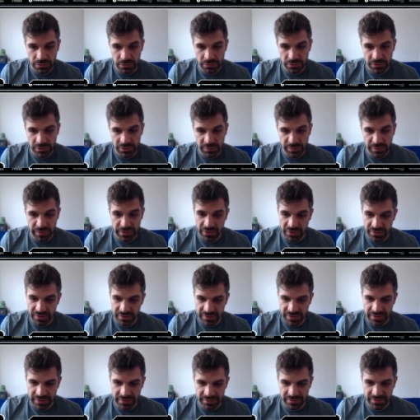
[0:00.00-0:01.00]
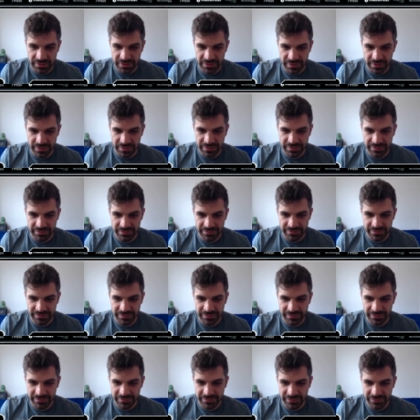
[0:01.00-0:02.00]
Espero que sua casa esteja
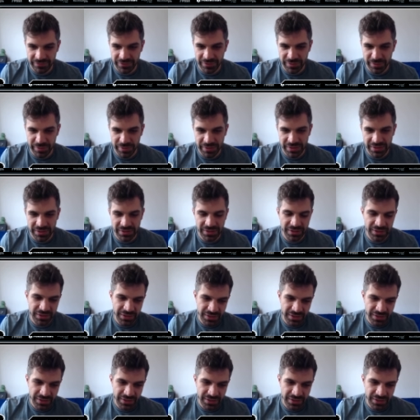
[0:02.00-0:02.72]
firme, né?